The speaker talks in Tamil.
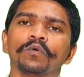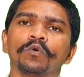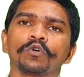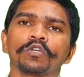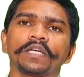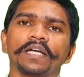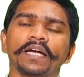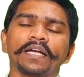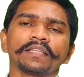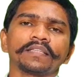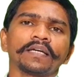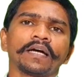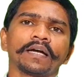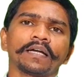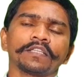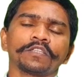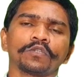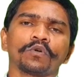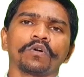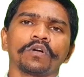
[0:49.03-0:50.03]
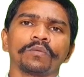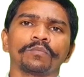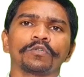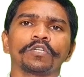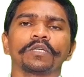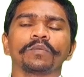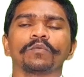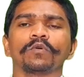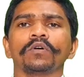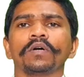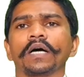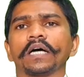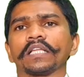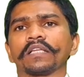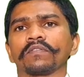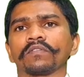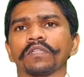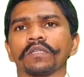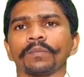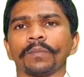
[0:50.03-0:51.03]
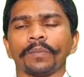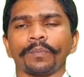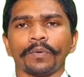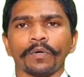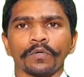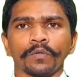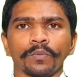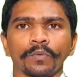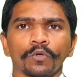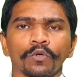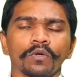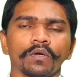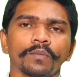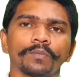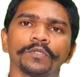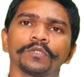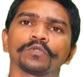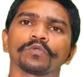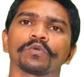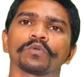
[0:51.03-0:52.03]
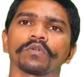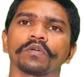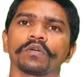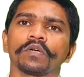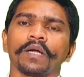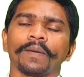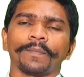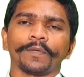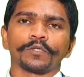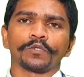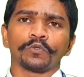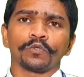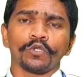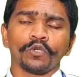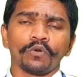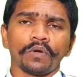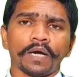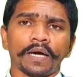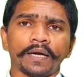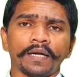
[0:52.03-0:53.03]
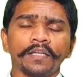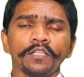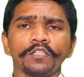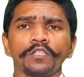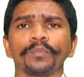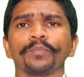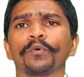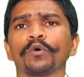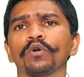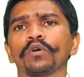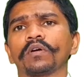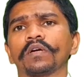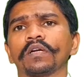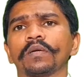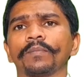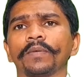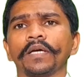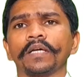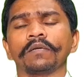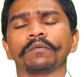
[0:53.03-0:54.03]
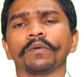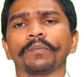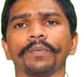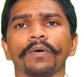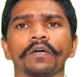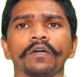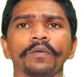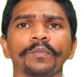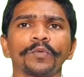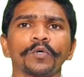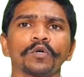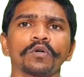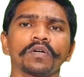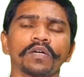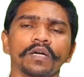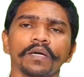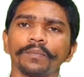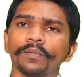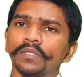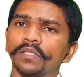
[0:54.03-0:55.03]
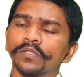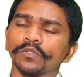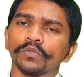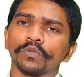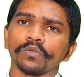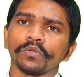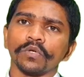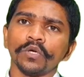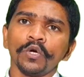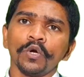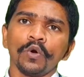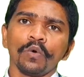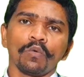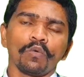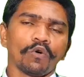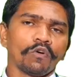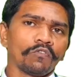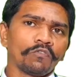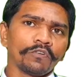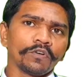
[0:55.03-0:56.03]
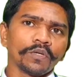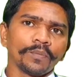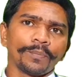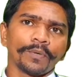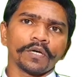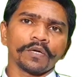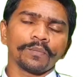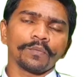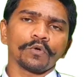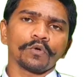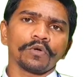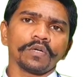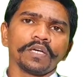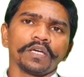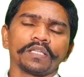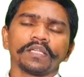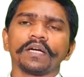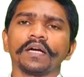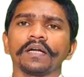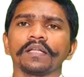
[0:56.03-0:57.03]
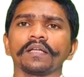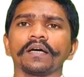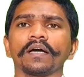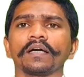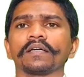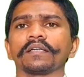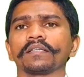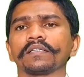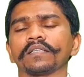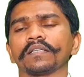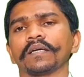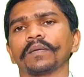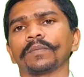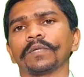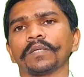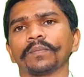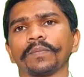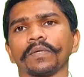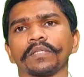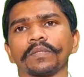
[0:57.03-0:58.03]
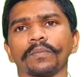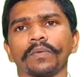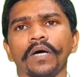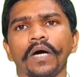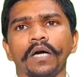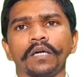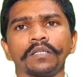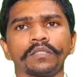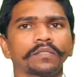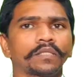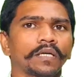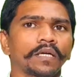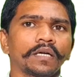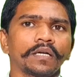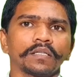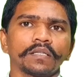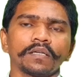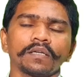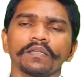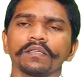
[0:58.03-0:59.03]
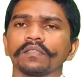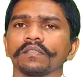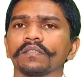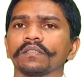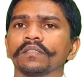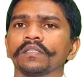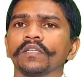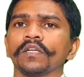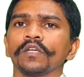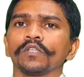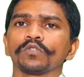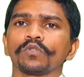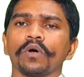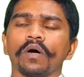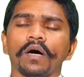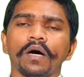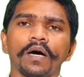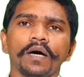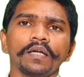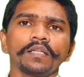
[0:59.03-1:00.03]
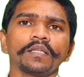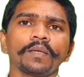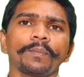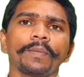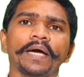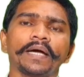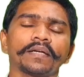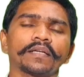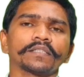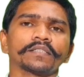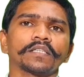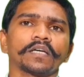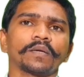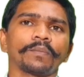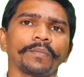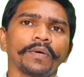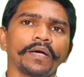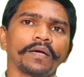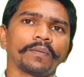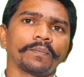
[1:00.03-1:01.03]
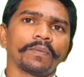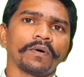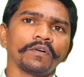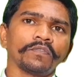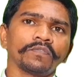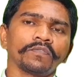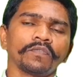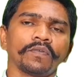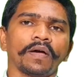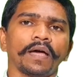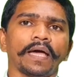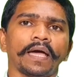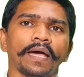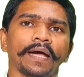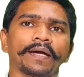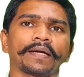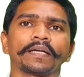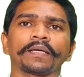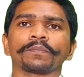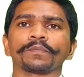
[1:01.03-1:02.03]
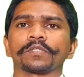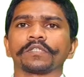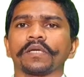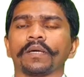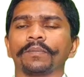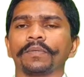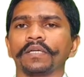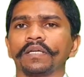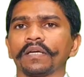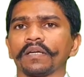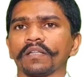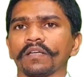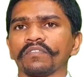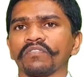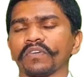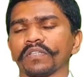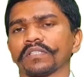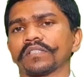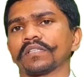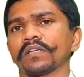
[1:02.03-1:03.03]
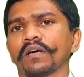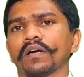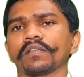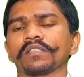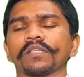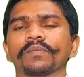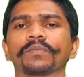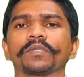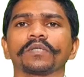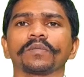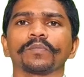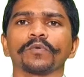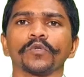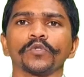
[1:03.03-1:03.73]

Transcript: ஒரு இடத்த அழைத்து கொள்ள முடியுமோ அதை வந்து நம்ம பருப்பொருள் அப்படின்னு சொல்கிறோம் நம்மை சுற்றியுள்ள அனைத்து பொருட்களுமே நம்ம பருப்பொருட்கள் அப்படின்னு தான் சொல்கிறோம் ஒவ்வொரு பருப்பொருளும் எதனால தான் ஆயிருக்கு அப்படின்னு பார்த்தோம்னா அணுக்களால் தான் ஆயிருக்கு ஸோ ஆல் த மேட்ரஸ் ஆர் மேட் அப் ஆஃப் ஆட்டம்ஸ் அப்படிங்கிறத ஃபஸ்ட்டு கான்செப்ட் நீங்கள்